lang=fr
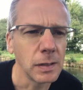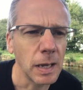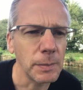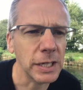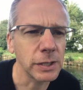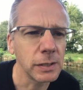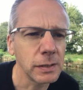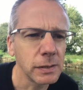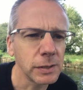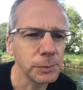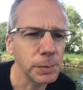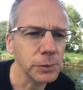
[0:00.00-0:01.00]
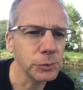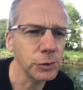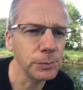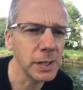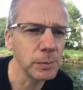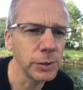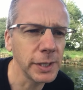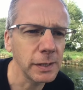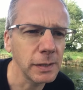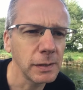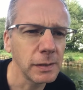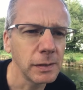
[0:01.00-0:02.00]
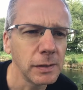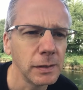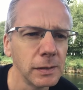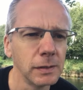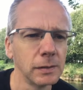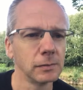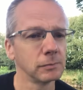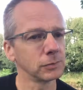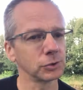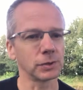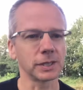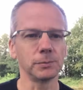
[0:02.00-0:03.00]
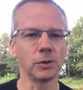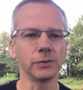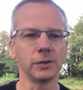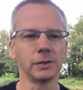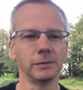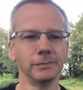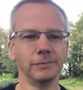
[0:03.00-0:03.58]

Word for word: Ah merde, j'ai perdu 2000 abonnés. Je crois qu'ils m'en veulent.